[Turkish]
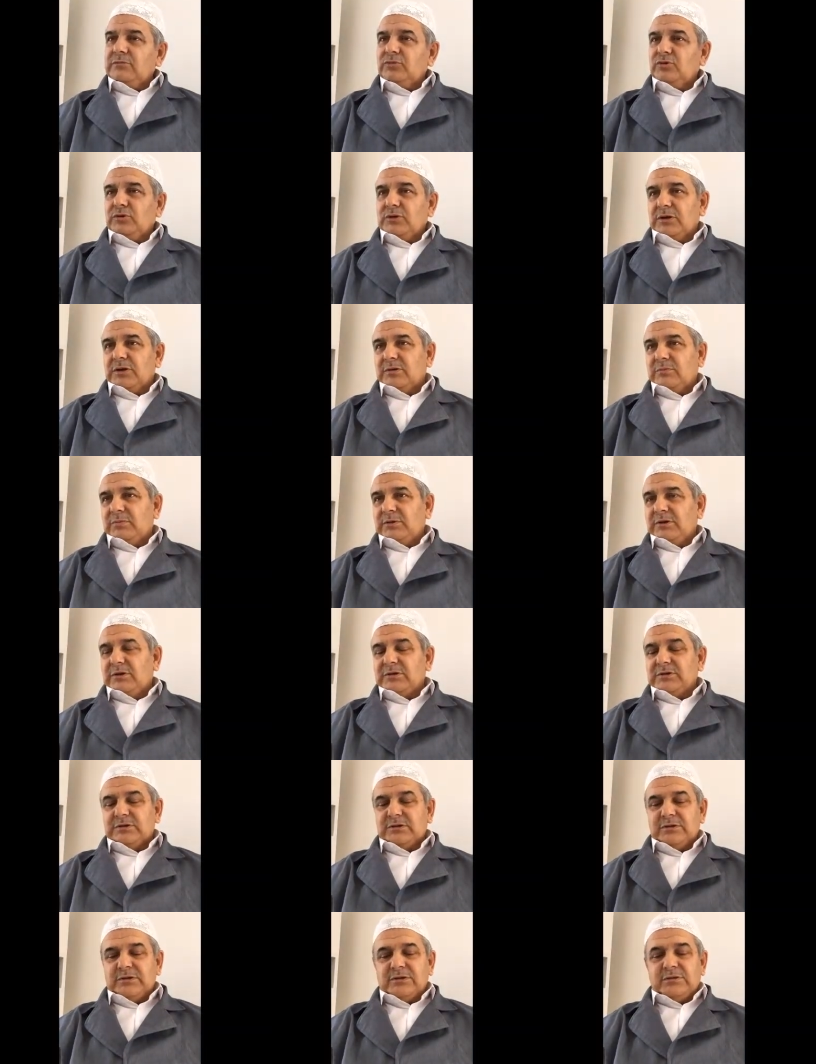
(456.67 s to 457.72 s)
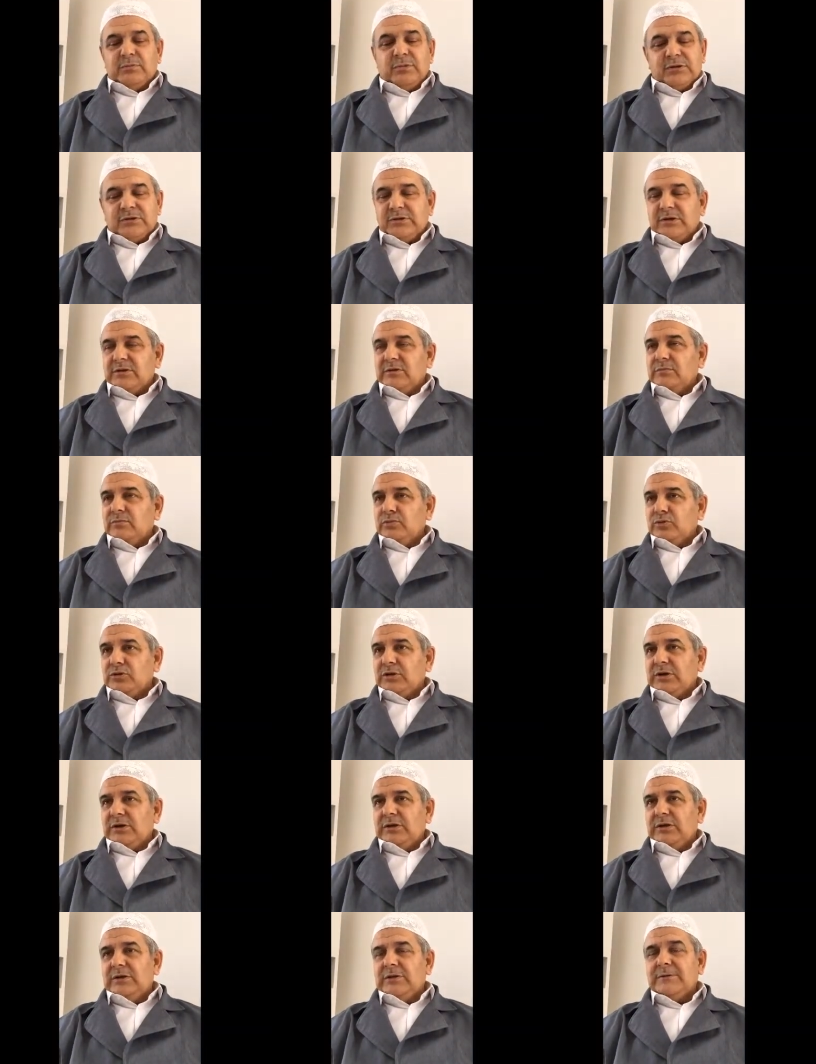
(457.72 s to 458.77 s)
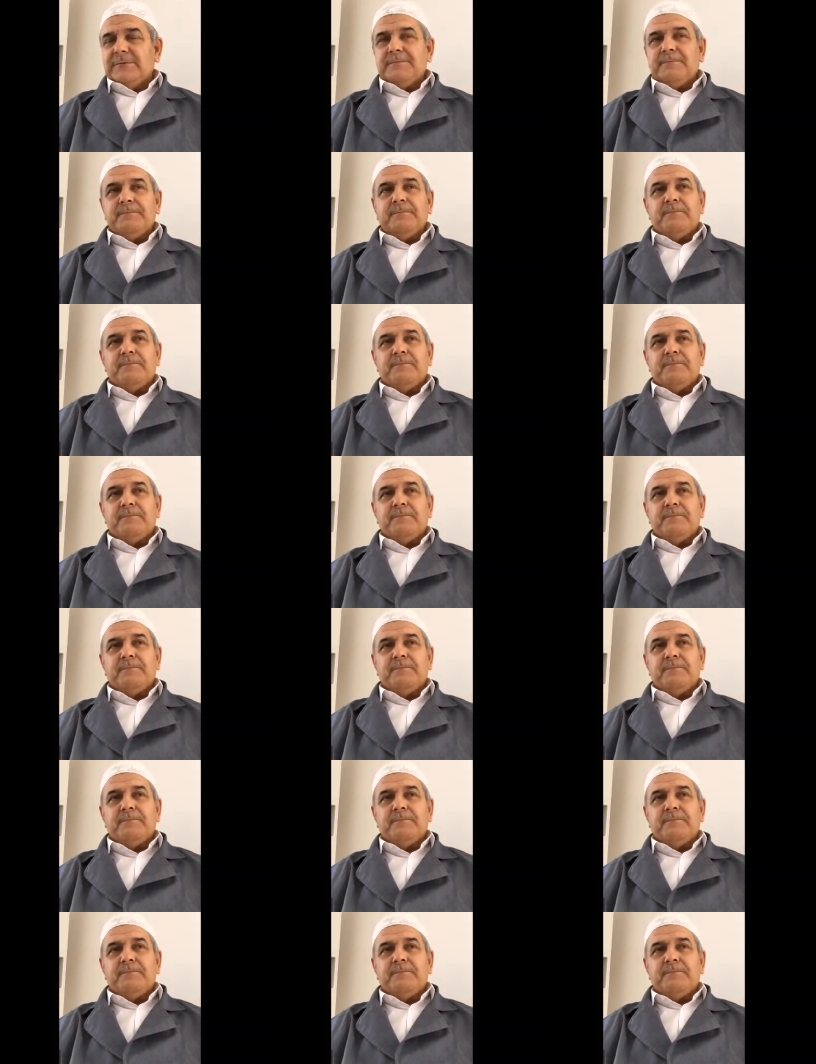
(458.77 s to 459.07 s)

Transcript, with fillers: Bunları bilirseniz maksadım bu değil.